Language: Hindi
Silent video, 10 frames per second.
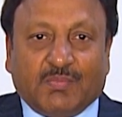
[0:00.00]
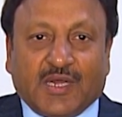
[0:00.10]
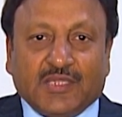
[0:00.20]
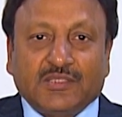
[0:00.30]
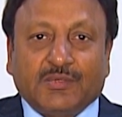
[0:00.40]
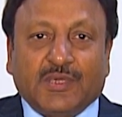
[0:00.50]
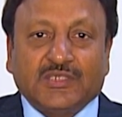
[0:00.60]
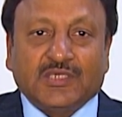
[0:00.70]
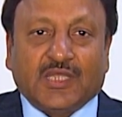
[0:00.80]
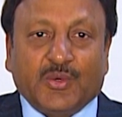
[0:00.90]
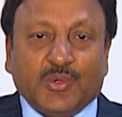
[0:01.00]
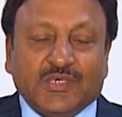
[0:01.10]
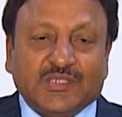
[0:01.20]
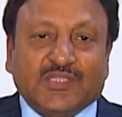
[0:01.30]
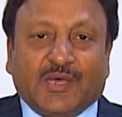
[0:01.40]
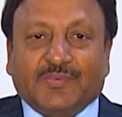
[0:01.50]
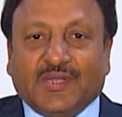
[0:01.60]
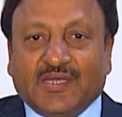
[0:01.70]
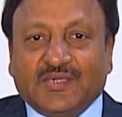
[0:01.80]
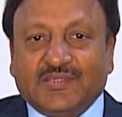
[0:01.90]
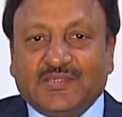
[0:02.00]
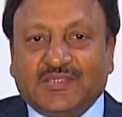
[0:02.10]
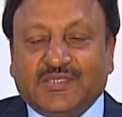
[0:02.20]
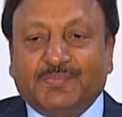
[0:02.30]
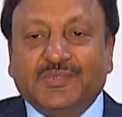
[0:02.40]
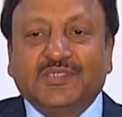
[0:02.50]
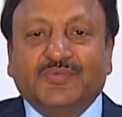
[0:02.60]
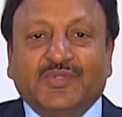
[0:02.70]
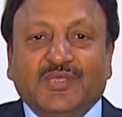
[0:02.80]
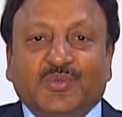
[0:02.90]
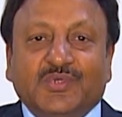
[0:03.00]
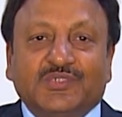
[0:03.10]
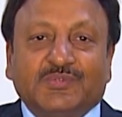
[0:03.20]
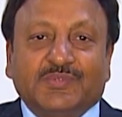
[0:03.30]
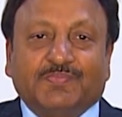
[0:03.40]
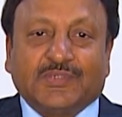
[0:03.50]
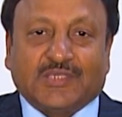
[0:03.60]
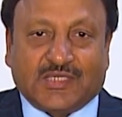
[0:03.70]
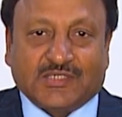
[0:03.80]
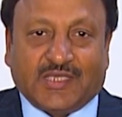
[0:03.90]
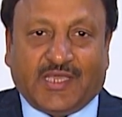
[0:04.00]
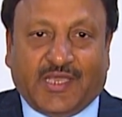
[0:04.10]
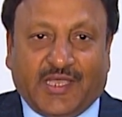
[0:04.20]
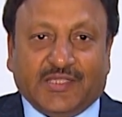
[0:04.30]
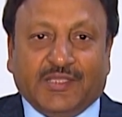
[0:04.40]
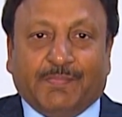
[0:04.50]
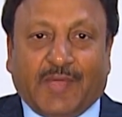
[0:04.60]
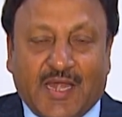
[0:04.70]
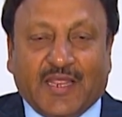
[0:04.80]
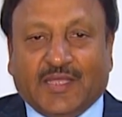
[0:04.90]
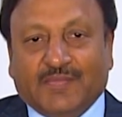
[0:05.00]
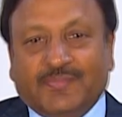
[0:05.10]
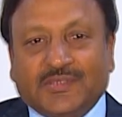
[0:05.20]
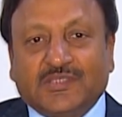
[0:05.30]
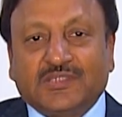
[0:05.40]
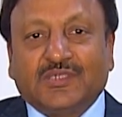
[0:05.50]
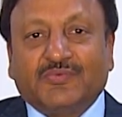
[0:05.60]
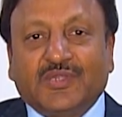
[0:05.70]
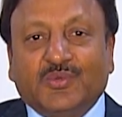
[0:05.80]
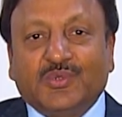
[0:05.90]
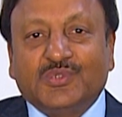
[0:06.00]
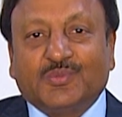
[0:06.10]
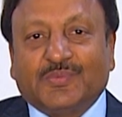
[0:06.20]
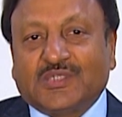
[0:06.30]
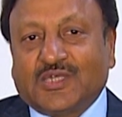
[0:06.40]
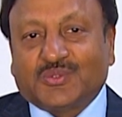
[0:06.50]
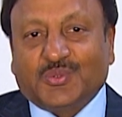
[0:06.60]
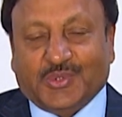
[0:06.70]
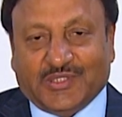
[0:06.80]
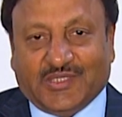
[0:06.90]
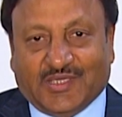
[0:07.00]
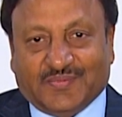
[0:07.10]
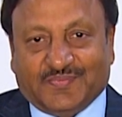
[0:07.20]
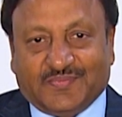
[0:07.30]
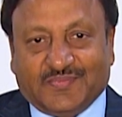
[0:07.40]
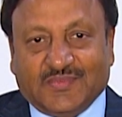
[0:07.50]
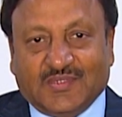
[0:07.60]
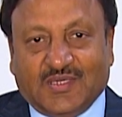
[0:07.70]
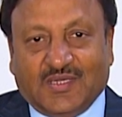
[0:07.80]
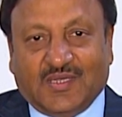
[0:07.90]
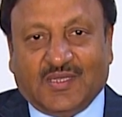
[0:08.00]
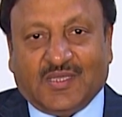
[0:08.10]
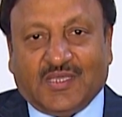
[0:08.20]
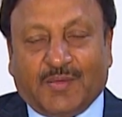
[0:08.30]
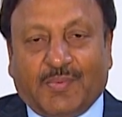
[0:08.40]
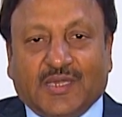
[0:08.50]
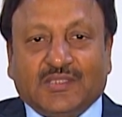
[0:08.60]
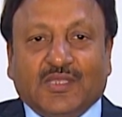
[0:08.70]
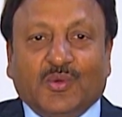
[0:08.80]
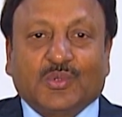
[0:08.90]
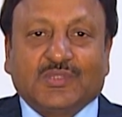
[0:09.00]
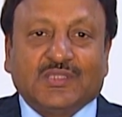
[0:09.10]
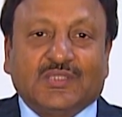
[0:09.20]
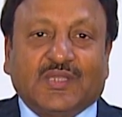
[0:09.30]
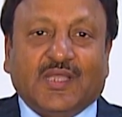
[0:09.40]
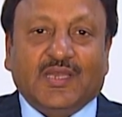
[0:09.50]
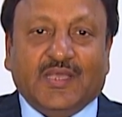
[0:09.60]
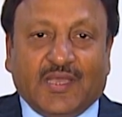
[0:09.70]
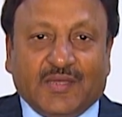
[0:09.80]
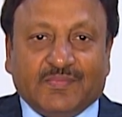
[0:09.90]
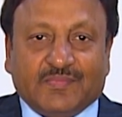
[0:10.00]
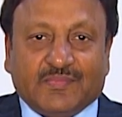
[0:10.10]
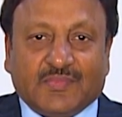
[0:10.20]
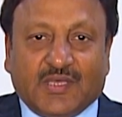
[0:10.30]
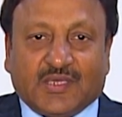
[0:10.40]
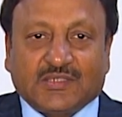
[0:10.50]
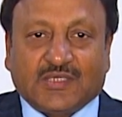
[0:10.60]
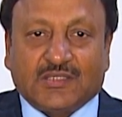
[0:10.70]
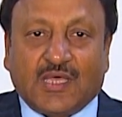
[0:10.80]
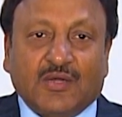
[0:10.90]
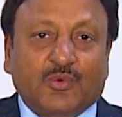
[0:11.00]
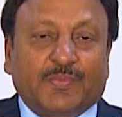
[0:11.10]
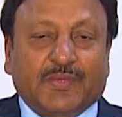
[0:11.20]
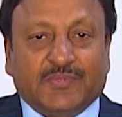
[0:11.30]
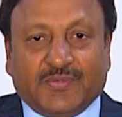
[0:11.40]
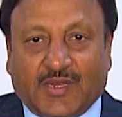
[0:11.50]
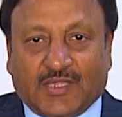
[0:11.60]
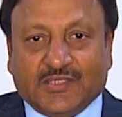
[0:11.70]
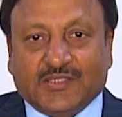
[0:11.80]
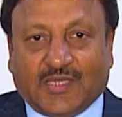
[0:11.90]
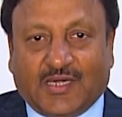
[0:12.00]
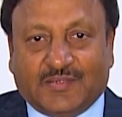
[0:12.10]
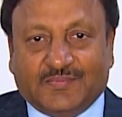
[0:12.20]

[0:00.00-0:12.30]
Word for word: भारत निर्वाचन आयोग की स्थापना 26 जनवरी 1950 के एक दिन पहले 25 जनवरी 1950 को हुई थी यह भारतीय लोकतंत्र के लिए एक असाधारण उपलब्धि वाला दिन था